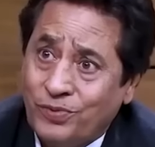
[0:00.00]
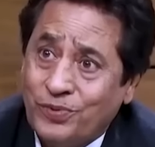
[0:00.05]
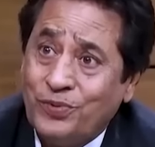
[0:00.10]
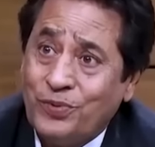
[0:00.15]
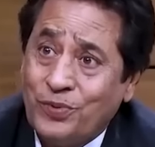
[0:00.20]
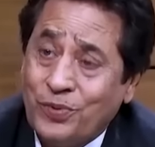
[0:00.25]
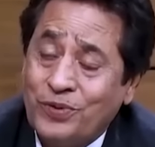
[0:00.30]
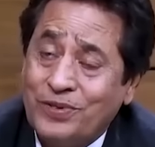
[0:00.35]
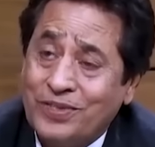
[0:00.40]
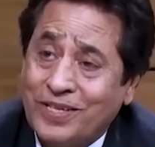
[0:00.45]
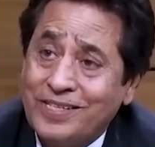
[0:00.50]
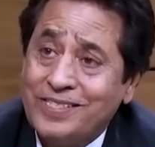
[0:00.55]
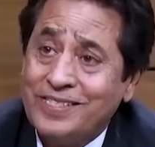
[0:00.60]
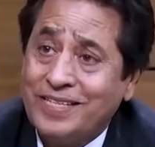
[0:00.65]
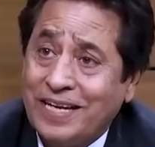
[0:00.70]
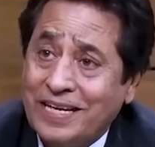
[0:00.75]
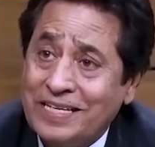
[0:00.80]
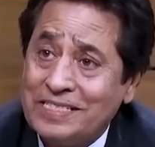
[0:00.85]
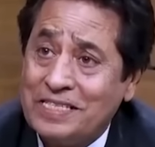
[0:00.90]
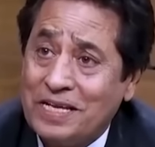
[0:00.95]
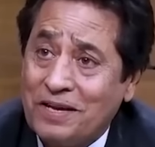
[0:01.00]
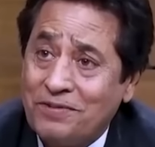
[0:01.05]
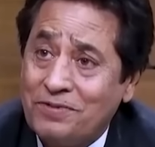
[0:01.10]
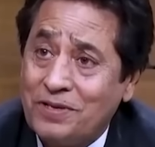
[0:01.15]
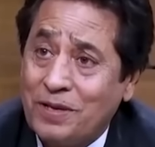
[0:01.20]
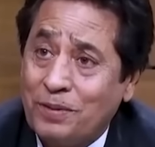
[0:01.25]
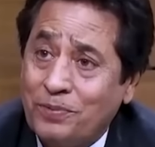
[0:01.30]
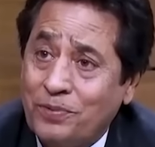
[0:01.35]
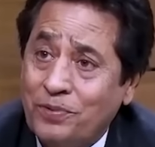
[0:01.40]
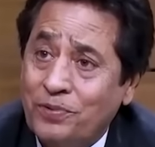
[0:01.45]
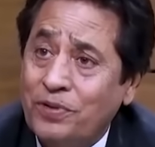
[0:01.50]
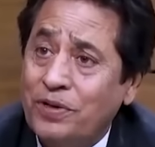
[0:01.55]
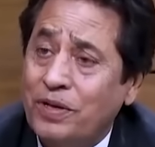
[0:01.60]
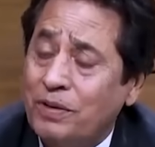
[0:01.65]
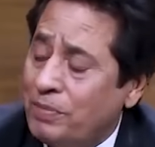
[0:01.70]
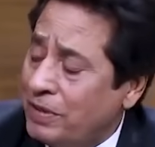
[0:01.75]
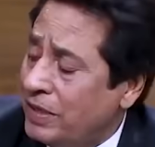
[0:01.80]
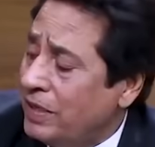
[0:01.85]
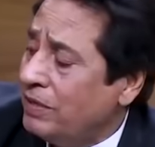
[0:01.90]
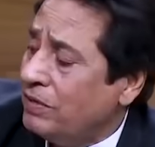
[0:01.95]
उनको तरस आया सैफ साहब को
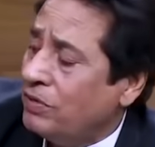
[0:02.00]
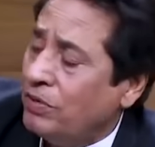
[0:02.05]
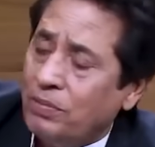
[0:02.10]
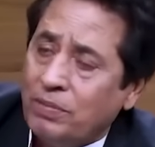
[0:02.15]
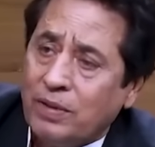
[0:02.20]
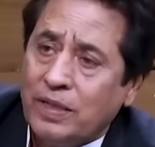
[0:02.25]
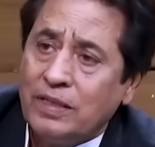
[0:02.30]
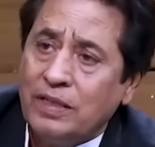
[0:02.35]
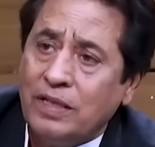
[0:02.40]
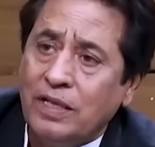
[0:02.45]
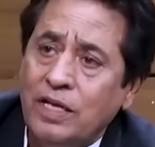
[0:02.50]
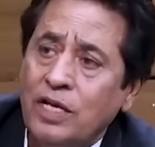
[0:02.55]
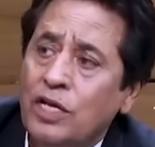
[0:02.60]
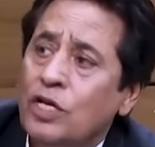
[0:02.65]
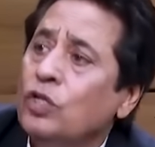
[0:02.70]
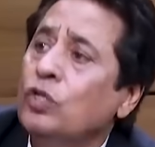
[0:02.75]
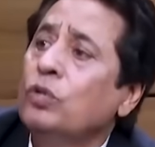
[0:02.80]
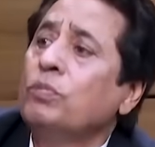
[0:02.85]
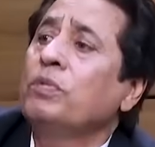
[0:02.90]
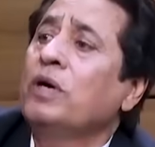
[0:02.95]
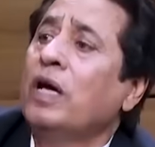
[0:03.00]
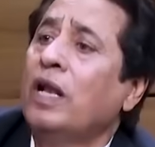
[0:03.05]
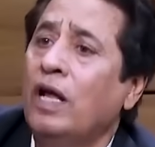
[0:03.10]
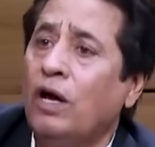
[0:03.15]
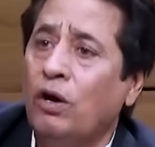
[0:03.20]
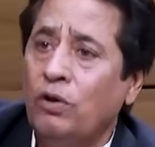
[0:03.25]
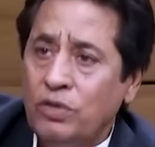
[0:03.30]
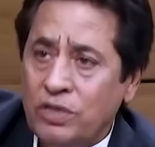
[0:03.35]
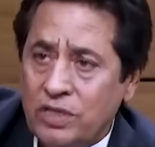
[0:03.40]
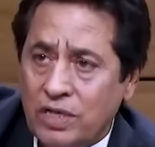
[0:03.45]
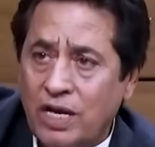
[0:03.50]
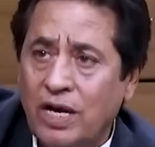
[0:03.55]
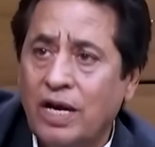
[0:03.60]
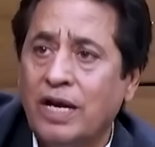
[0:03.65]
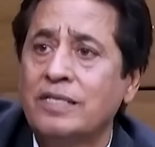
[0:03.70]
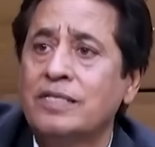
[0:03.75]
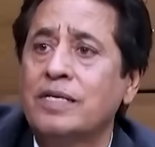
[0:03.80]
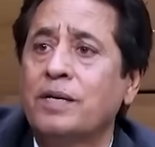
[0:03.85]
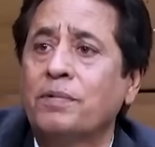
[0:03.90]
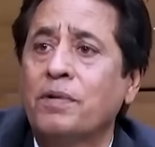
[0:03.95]
उनका बेटा कोई बात नहीं तुम कल आओ इधर
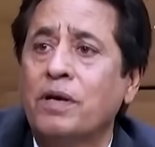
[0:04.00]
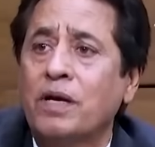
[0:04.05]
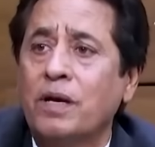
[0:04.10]
आगा साहब